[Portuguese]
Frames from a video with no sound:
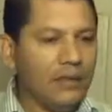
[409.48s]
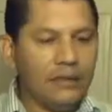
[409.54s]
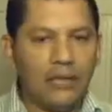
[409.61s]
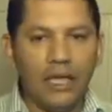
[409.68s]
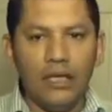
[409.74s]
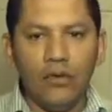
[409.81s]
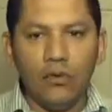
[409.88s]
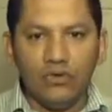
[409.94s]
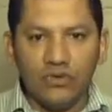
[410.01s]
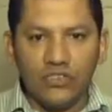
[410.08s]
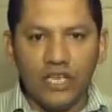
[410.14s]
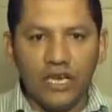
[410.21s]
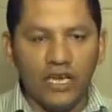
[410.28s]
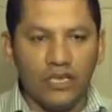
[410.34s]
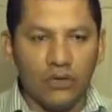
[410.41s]
Tem
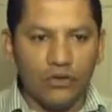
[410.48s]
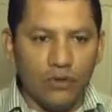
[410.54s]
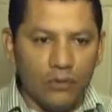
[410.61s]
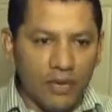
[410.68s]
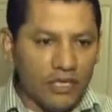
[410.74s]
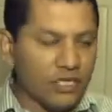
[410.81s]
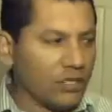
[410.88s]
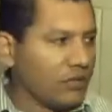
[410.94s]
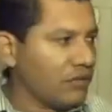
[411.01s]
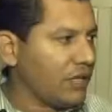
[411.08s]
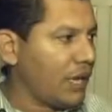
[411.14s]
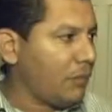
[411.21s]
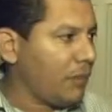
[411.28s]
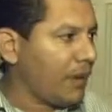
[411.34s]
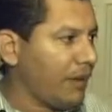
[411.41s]
outros eletrodomésticos que não
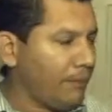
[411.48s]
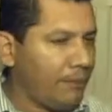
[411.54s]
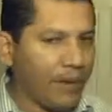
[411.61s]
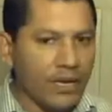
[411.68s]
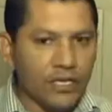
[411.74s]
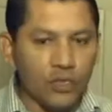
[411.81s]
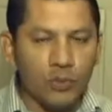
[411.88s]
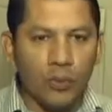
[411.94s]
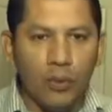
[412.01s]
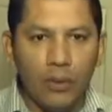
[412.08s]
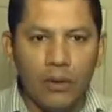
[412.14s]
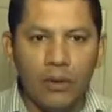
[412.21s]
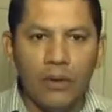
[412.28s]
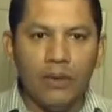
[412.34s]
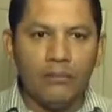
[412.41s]
deram para
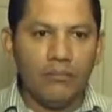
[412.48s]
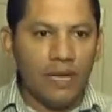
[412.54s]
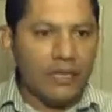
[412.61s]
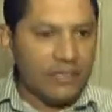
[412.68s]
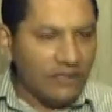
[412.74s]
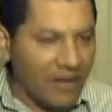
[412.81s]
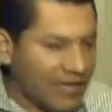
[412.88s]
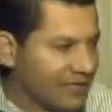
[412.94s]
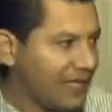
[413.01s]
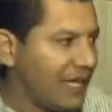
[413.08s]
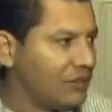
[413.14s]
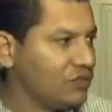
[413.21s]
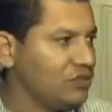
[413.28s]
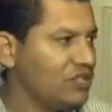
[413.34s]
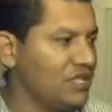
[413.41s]
expor, mas vai
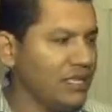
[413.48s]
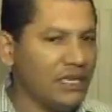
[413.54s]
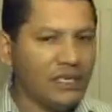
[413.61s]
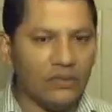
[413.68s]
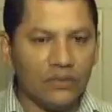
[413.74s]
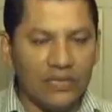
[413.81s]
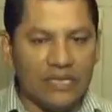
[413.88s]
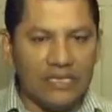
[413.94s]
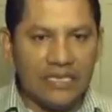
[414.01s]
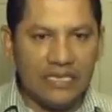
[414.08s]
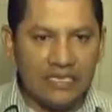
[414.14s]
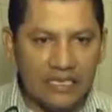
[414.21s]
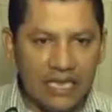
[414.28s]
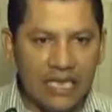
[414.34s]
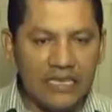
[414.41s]
estar tá no dia, no dia
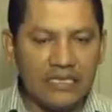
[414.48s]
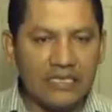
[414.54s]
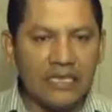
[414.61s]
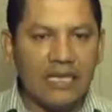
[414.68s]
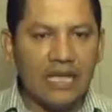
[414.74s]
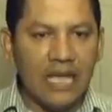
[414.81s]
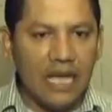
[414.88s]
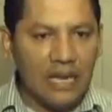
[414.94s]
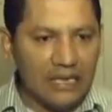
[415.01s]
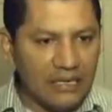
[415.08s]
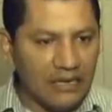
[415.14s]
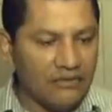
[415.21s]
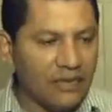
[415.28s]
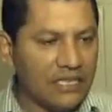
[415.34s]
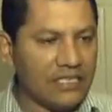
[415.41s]
16, ali
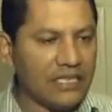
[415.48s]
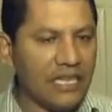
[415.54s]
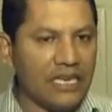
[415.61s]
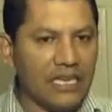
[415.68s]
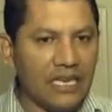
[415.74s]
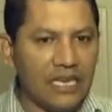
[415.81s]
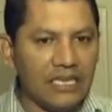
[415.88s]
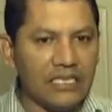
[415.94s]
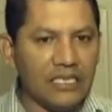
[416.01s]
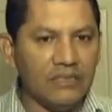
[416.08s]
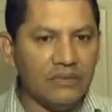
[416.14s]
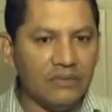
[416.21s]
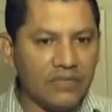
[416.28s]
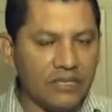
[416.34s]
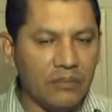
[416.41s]
na frente da igreja,
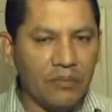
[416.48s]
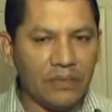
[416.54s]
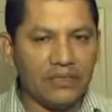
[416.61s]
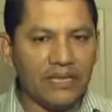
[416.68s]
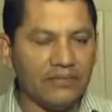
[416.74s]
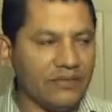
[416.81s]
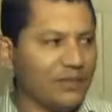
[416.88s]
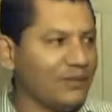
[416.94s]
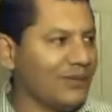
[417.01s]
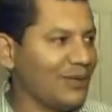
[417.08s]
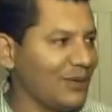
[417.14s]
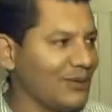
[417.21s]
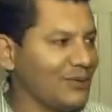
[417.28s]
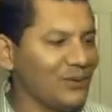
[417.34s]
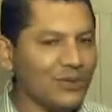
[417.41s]
e você pode estar tá vindo,
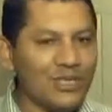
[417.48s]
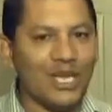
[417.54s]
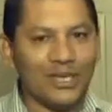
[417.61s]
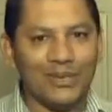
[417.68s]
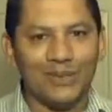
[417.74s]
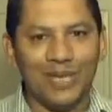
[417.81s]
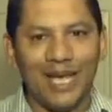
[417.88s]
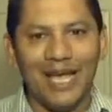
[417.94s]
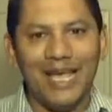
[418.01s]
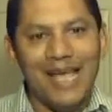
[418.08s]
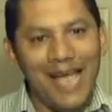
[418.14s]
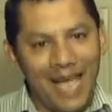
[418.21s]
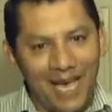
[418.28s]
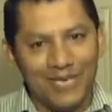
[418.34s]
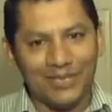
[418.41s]
então, nos ajudar
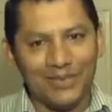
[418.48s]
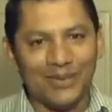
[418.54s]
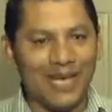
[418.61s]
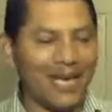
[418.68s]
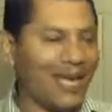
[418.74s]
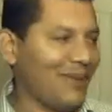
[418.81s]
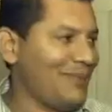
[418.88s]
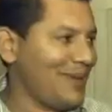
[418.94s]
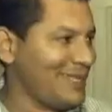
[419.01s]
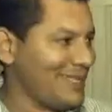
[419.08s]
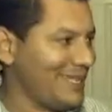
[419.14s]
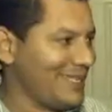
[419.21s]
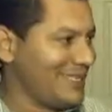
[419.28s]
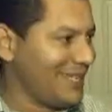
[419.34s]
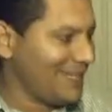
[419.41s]
a ajudar quem
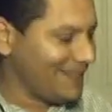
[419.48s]
precisa.